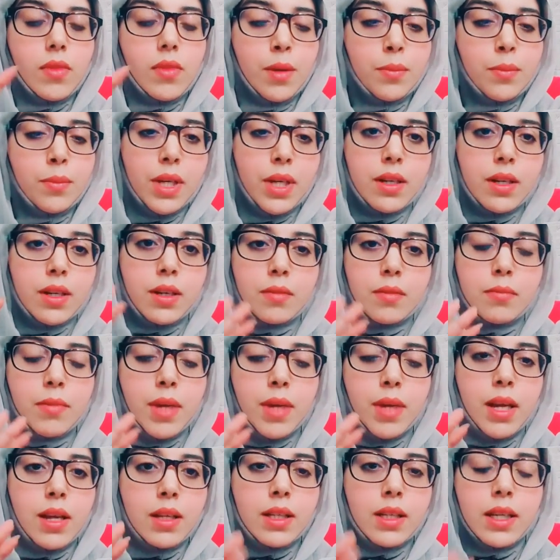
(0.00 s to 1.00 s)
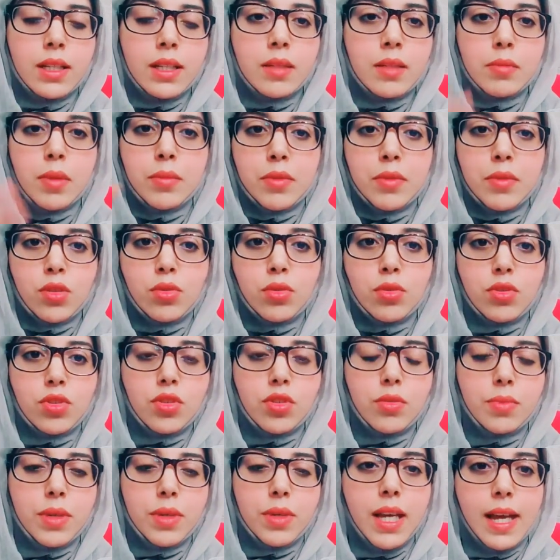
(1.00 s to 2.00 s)
بكر ما يعني ما
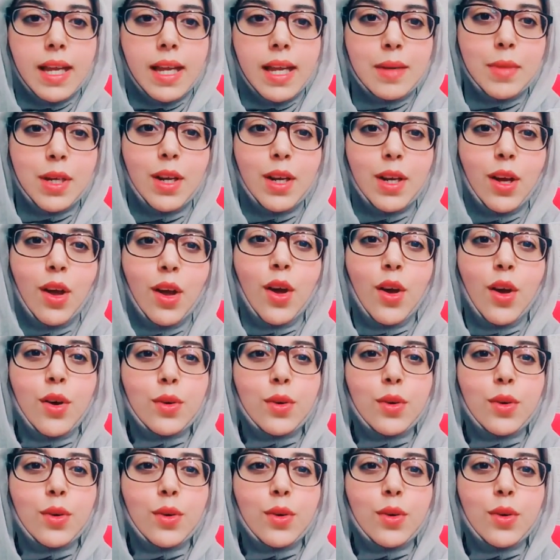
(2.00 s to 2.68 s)
معصورش بالملح